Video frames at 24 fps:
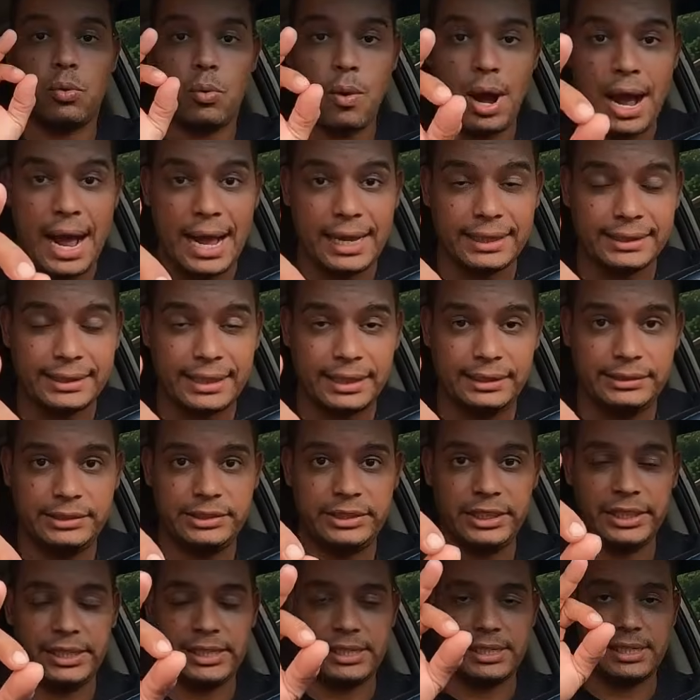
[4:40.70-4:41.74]
Quarta
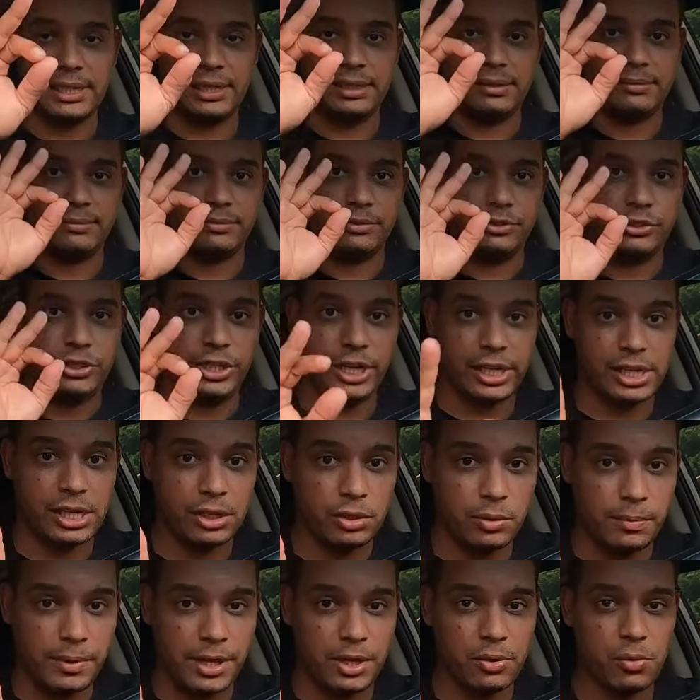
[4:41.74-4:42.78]
dica, dica
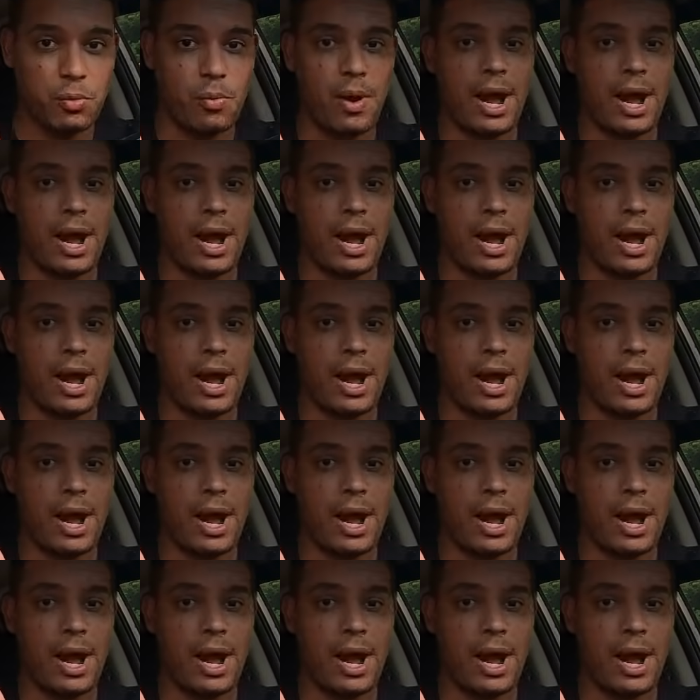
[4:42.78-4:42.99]
número